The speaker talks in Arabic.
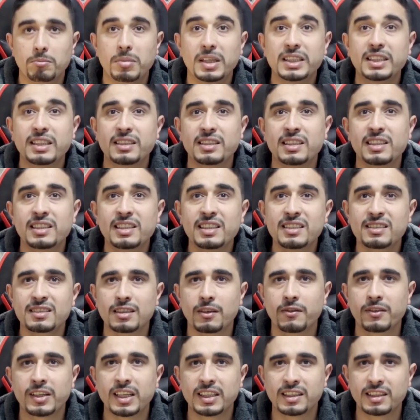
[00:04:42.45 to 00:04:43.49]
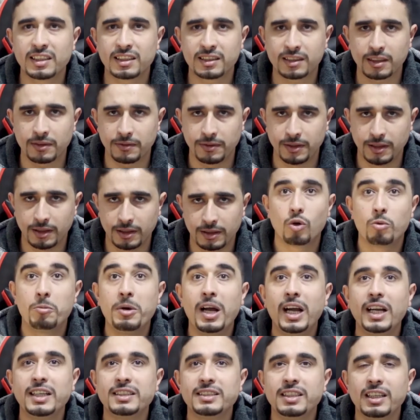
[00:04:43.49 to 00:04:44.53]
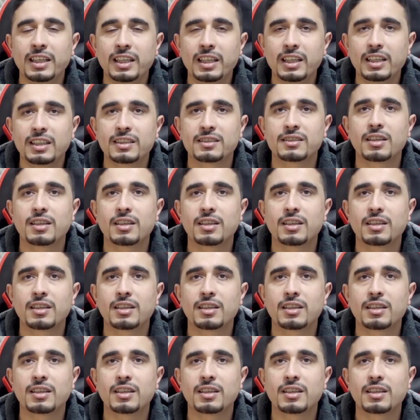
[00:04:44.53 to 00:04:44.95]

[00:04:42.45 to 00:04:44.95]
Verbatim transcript: بدت القصه في قتل الطفله وبعد هيك